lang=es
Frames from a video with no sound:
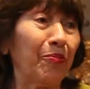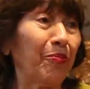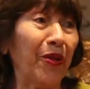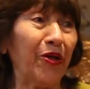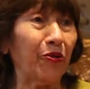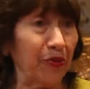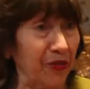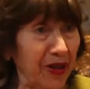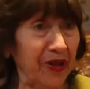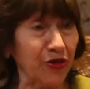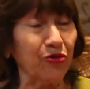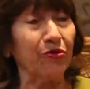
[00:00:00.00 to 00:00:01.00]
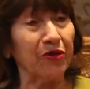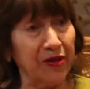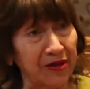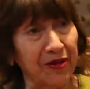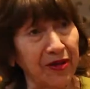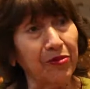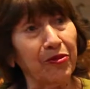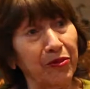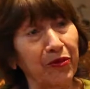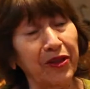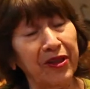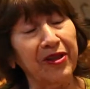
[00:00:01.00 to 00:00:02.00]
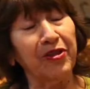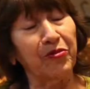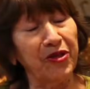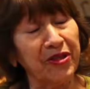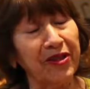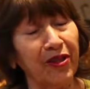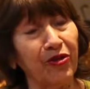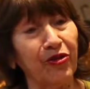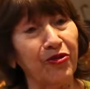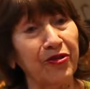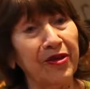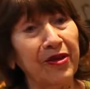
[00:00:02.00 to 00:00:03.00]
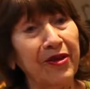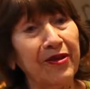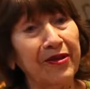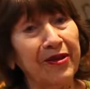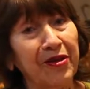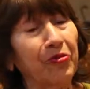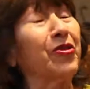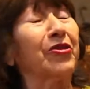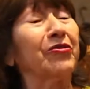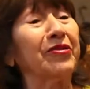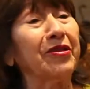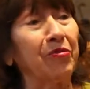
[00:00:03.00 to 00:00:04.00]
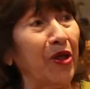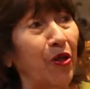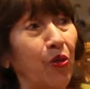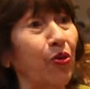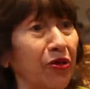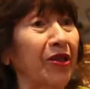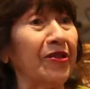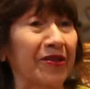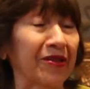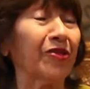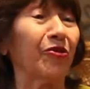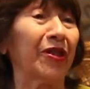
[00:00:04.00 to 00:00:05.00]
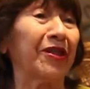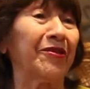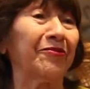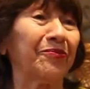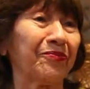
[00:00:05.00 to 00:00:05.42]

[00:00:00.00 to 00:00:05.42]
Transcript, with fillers: Pero bien subsistí, viví, crié mis hijos, y bueno, y me gusta y sigo acá.